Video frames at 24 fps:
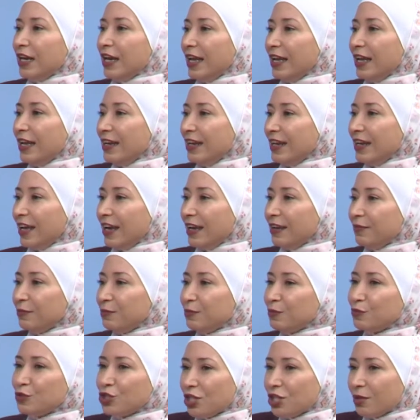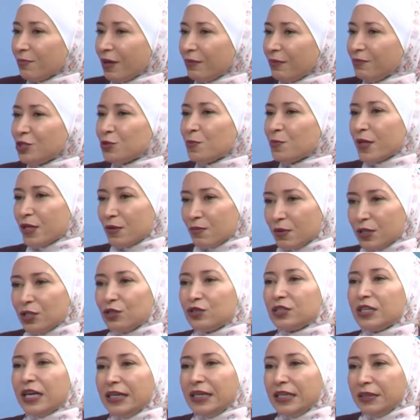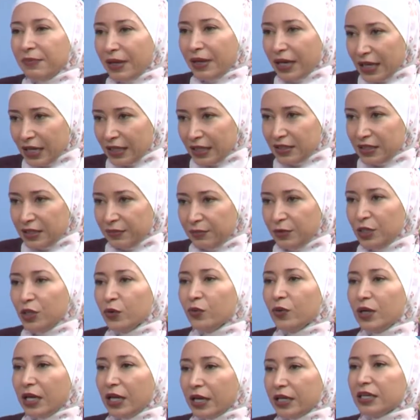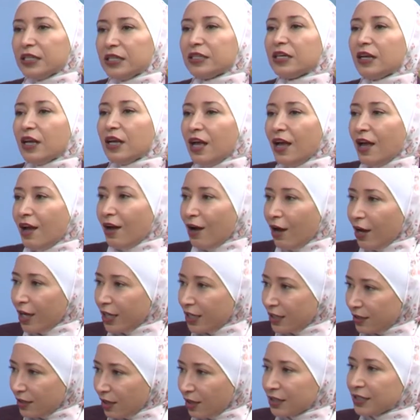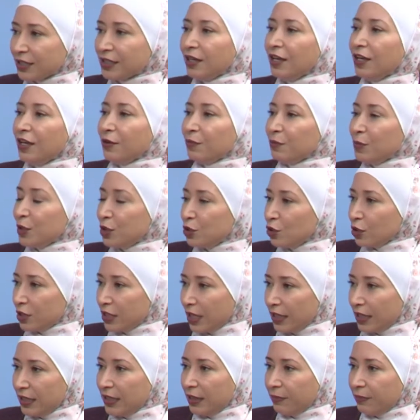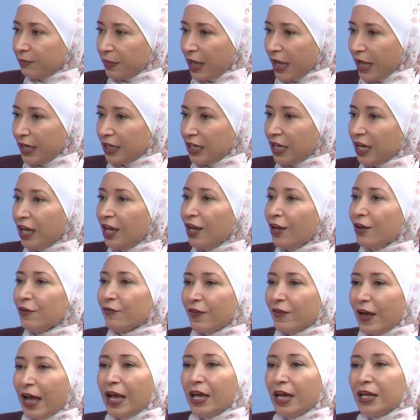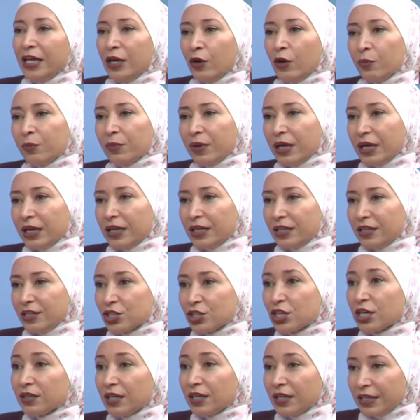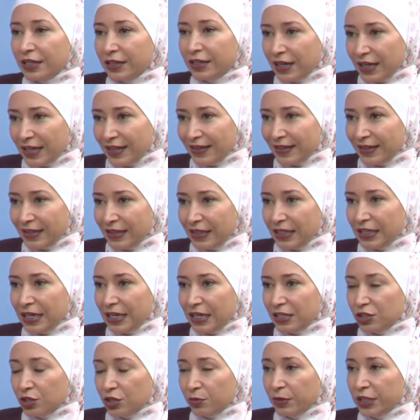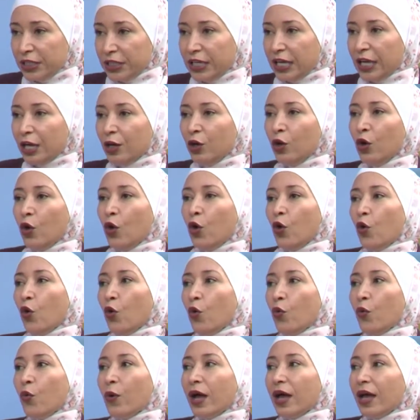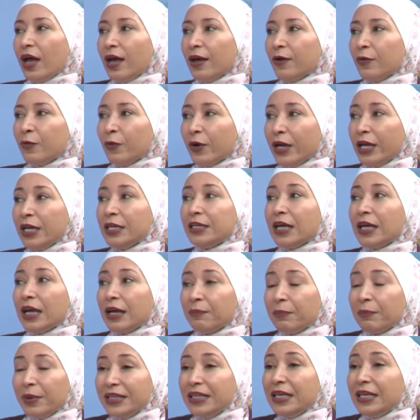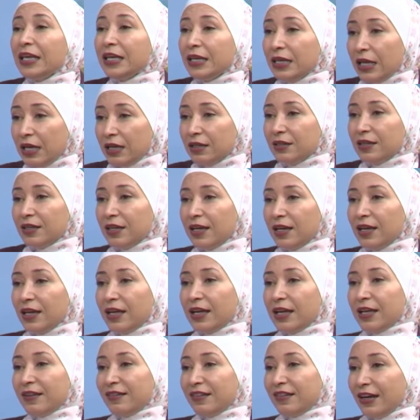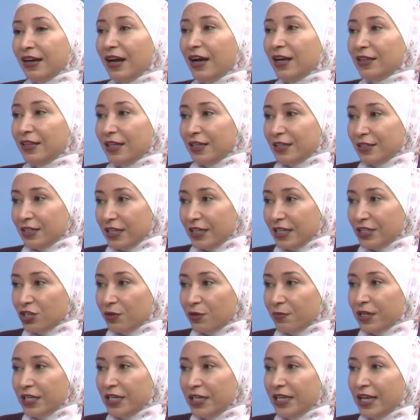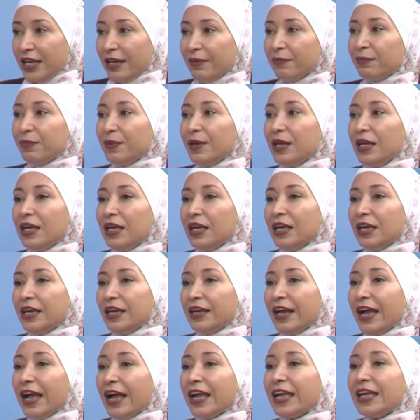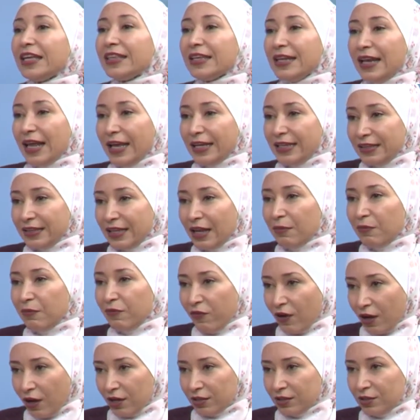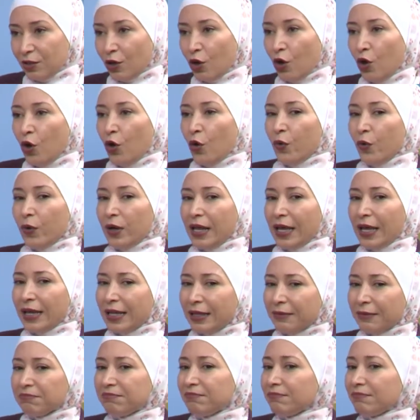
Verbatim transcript: المجتمع مش بس بده تعليم اكاديمي ولكن صح. ايضا بده تعليم مهني فهاي هم النشاطين الرئيسيين للجمعيه واحنا بدينا آه، صراحه كجمعيه برعايه الايتام فقط ولكن